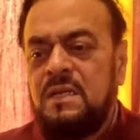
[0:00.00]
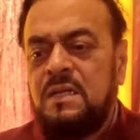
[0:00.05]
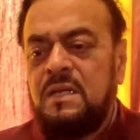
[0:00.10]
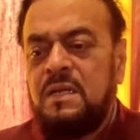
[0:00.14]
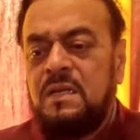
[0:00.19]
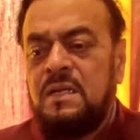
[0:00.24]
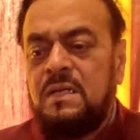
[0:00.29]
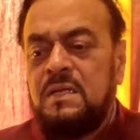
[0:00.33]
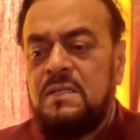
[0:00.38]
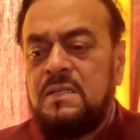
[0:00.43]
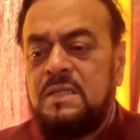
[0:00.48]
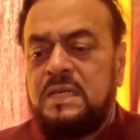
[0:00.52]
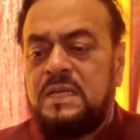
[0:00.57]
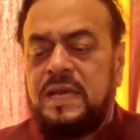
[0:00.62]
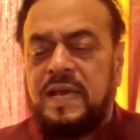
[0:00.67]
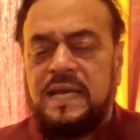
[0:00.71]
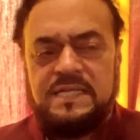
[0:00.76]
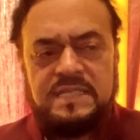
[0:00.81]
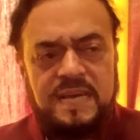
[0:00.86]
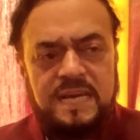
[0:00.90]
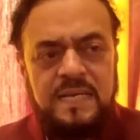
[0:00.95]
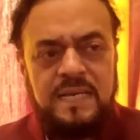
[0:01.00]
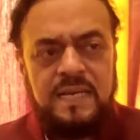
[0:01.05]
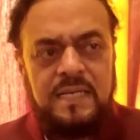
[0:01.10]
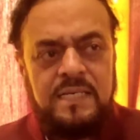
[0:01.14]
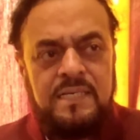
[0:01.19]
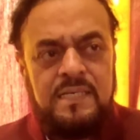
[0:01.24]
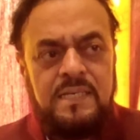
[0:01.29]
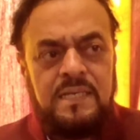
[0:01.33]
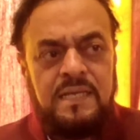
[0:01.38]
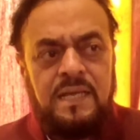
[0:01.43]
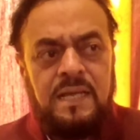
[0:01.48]
में देखिए ऐसा है ना
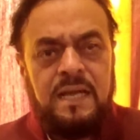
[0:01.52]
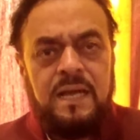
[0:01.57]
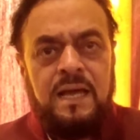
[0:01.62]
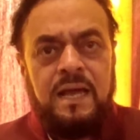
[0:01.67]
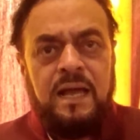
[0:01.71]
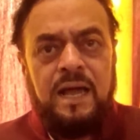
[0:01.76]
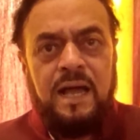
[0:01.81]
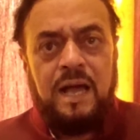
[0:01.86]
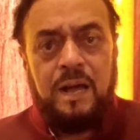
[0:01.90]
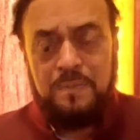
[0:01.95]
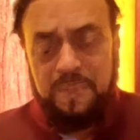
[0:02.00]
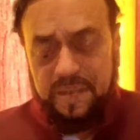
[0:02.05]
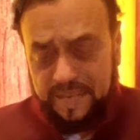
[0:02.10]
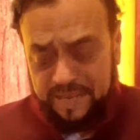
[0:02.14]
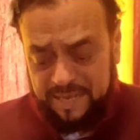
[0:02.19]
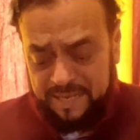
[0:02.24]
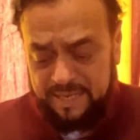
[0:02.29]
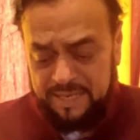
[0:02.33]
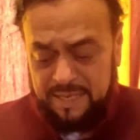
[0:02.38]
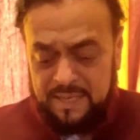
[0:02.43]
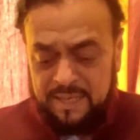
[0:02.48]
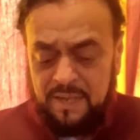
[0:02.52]
कि हमारे